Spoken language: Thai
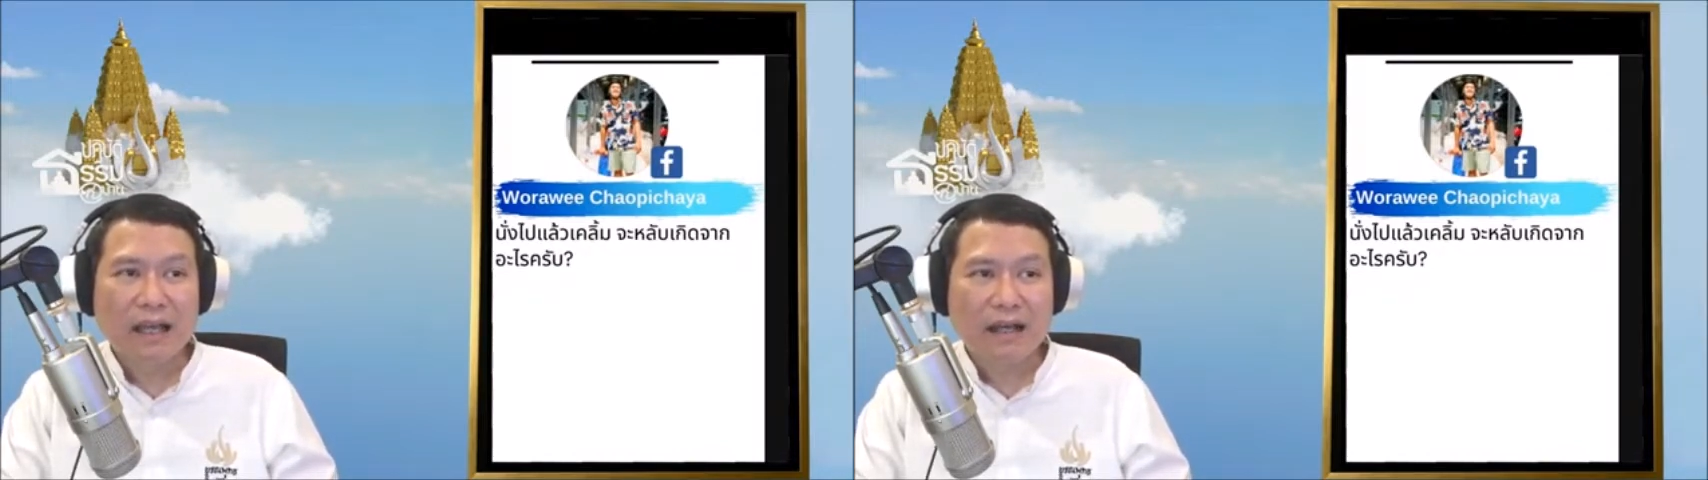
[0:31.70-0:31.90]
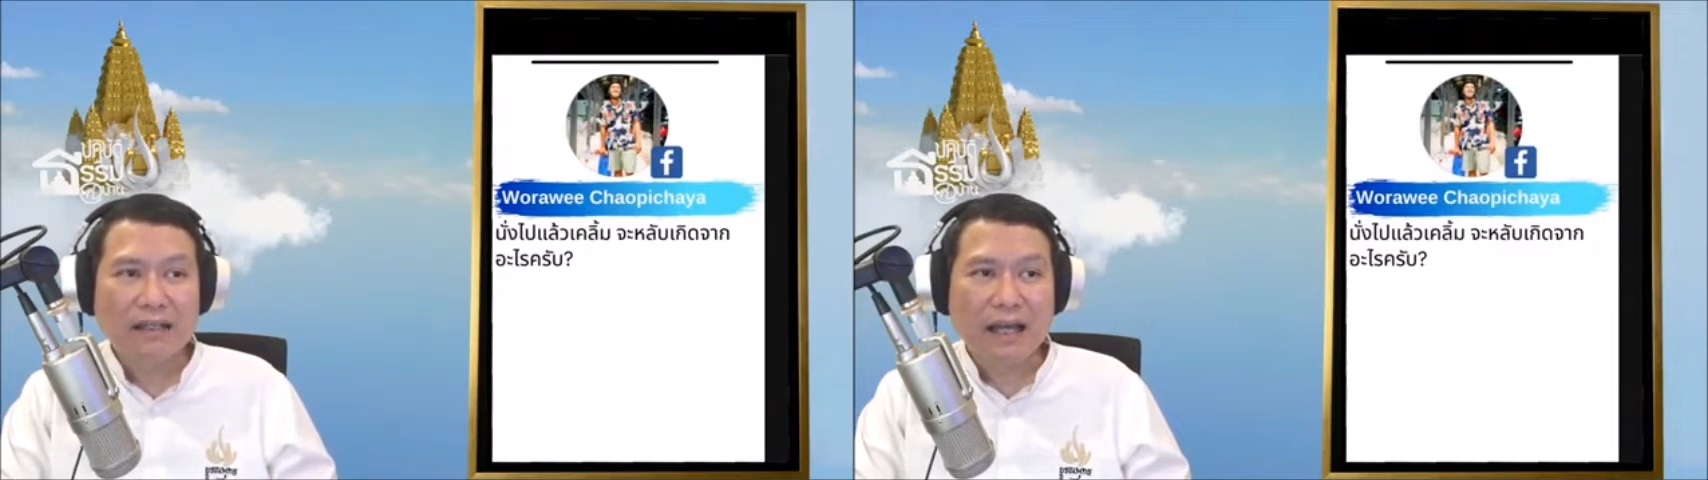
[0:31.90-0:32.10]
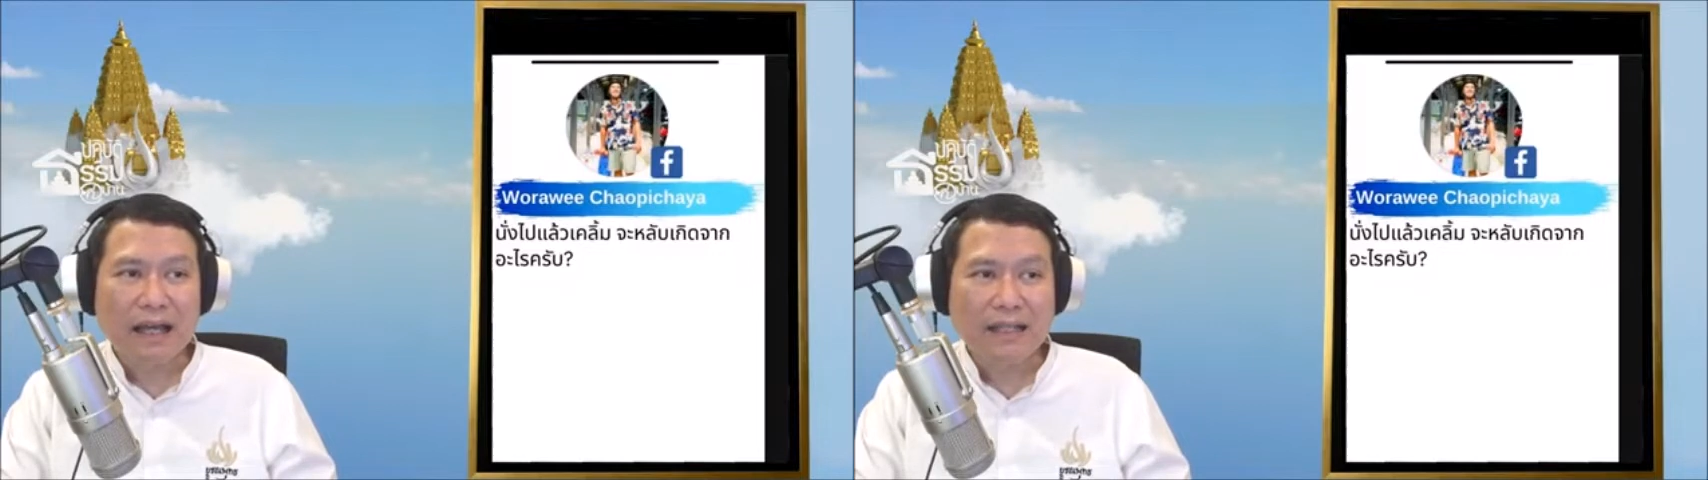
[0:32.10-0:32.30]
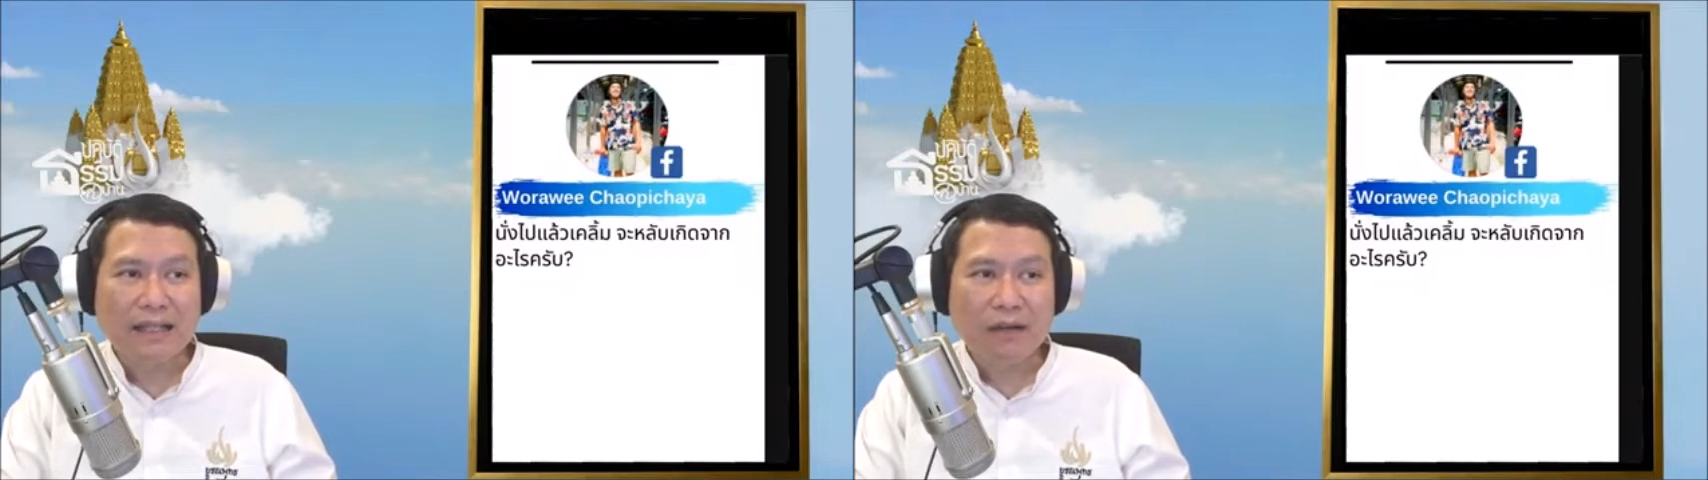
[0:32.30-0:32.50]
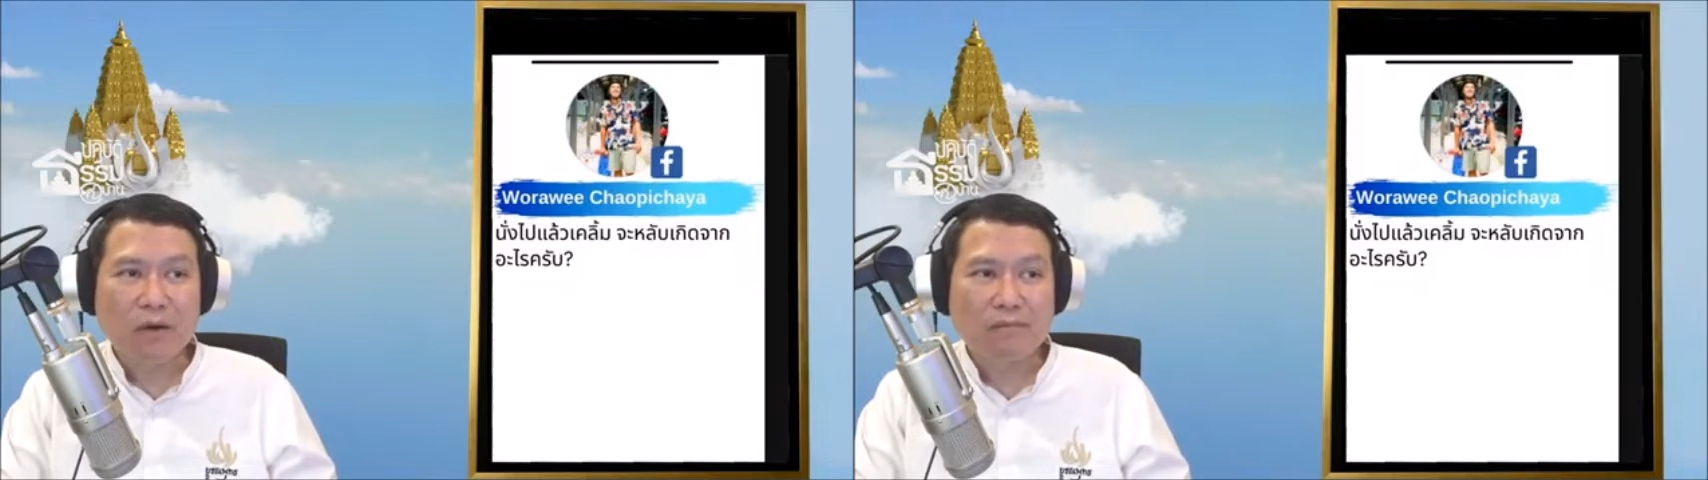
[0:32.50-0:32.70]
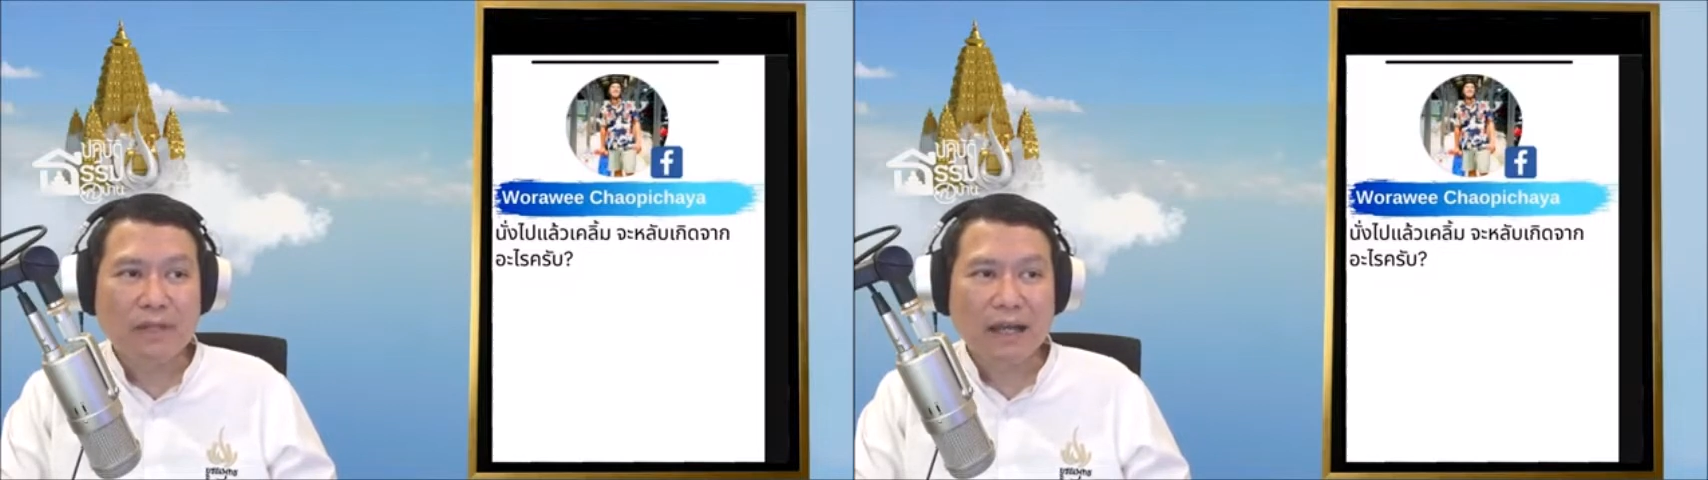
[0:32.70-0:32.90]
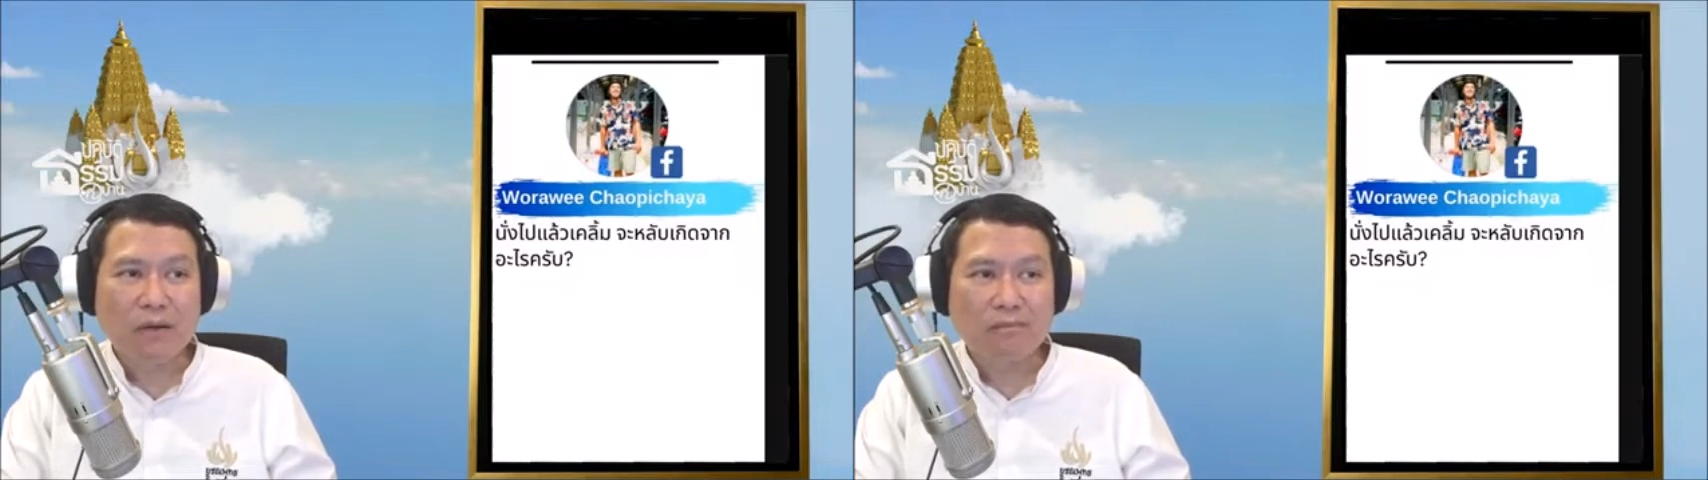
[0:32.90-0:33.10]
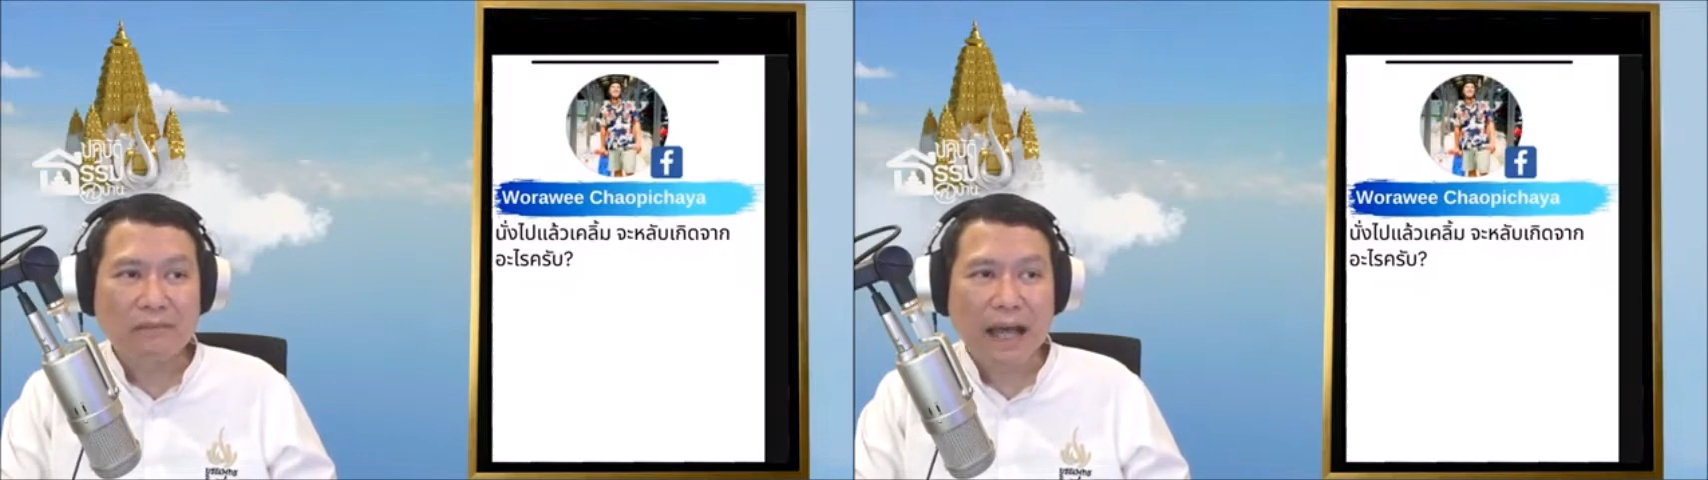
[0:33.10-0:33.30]
อย่าอย่าก้มหน้า
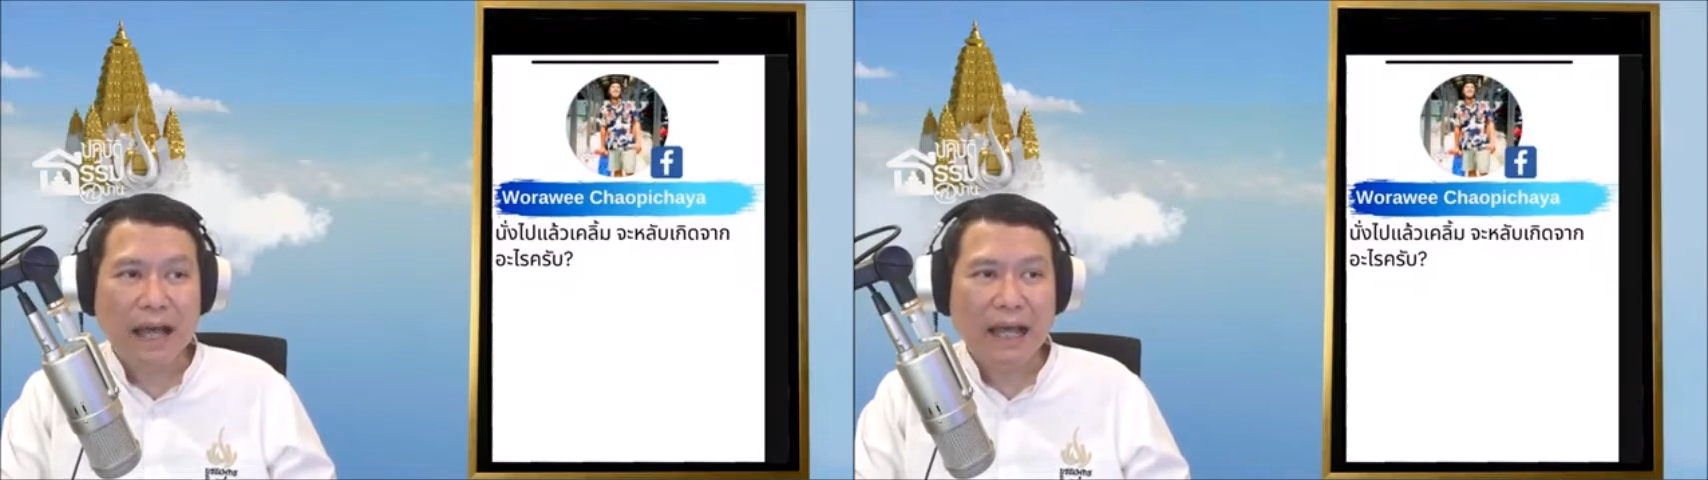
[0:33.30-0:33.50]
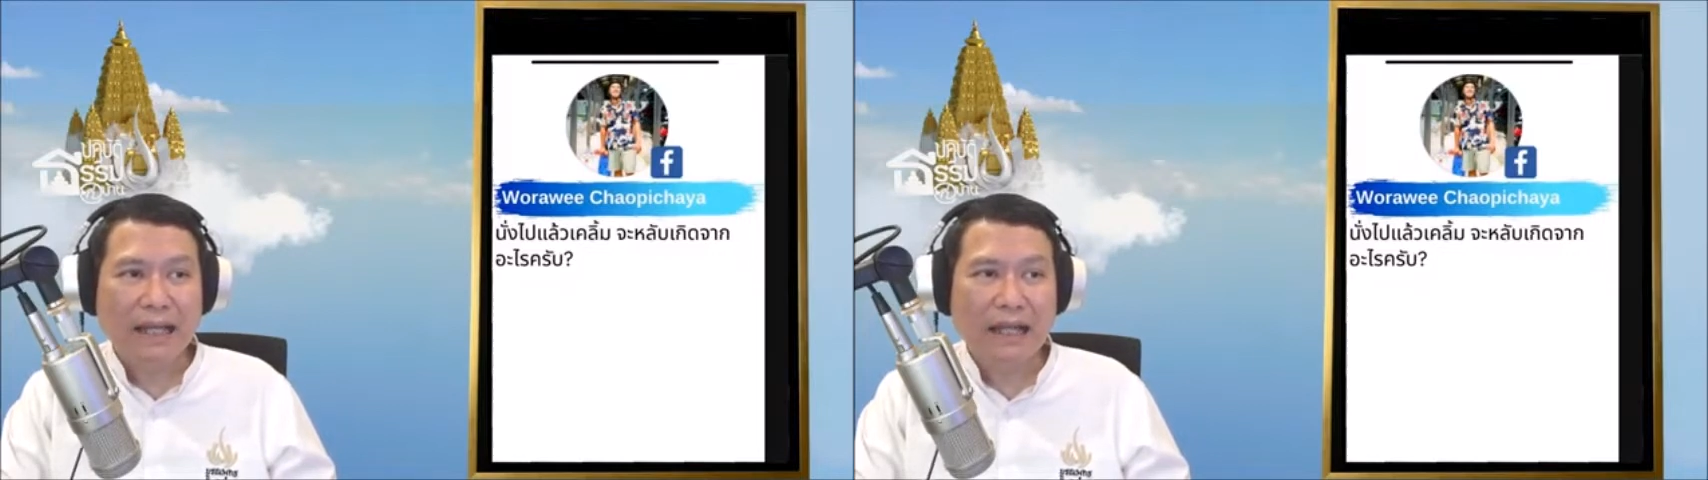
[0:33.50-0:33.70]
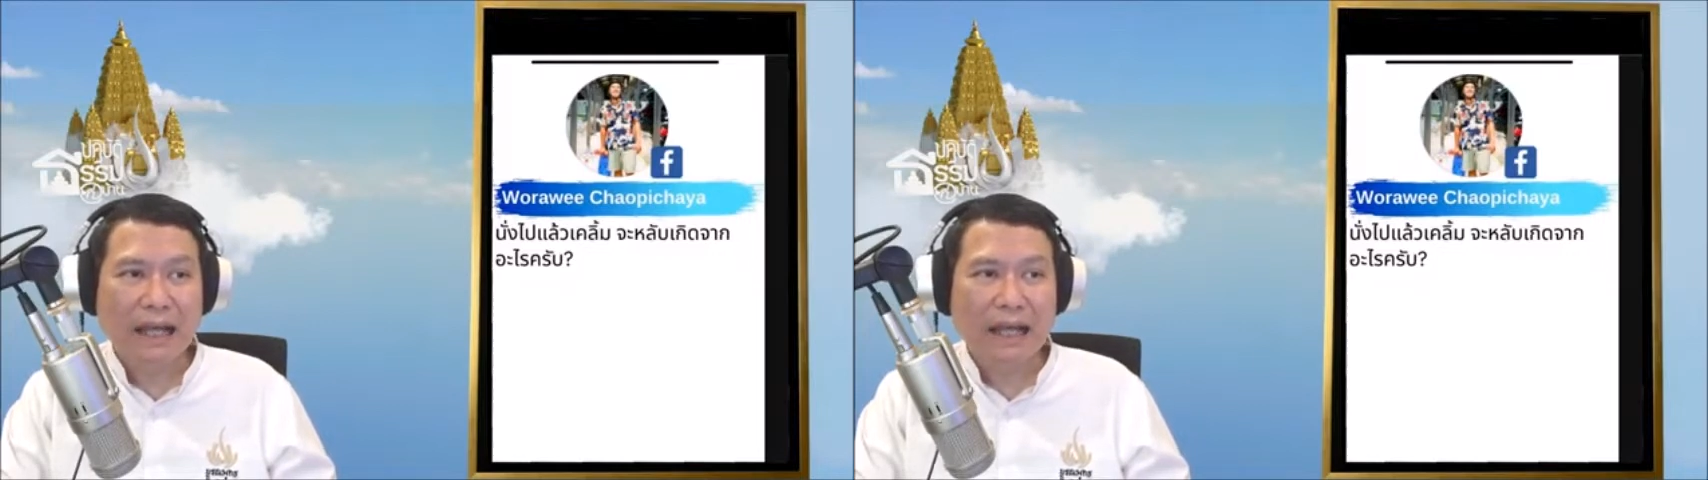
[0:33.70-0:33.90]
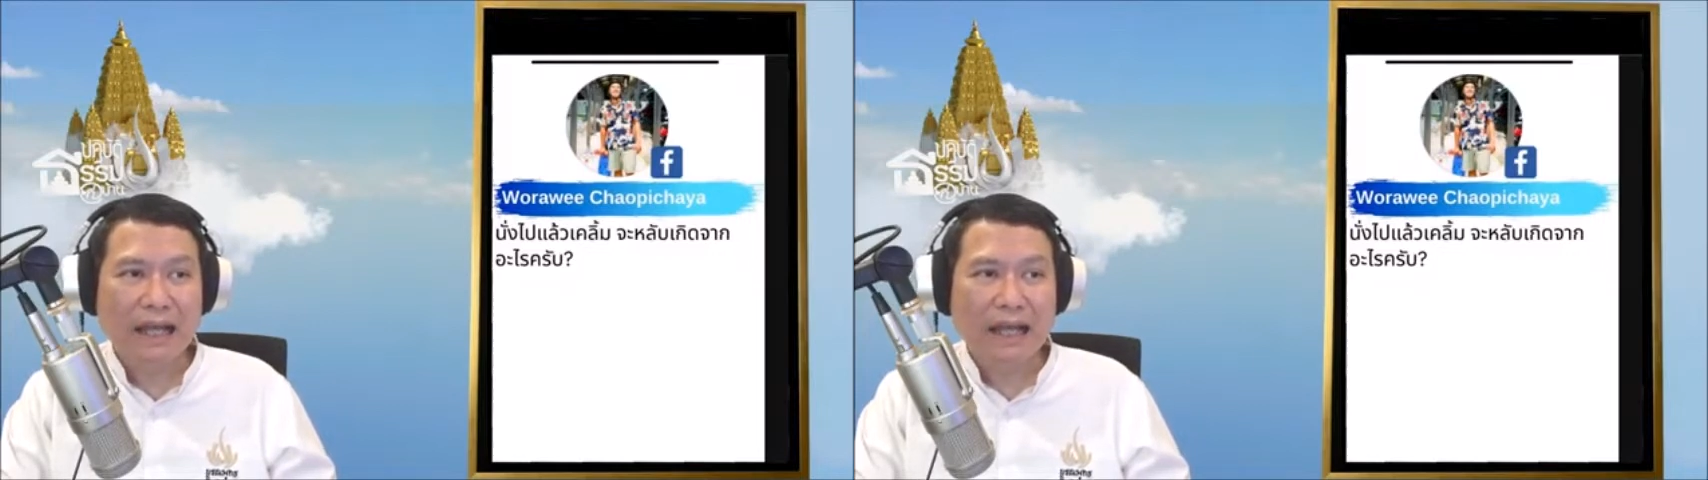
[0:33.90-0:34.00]
ก้มตานะ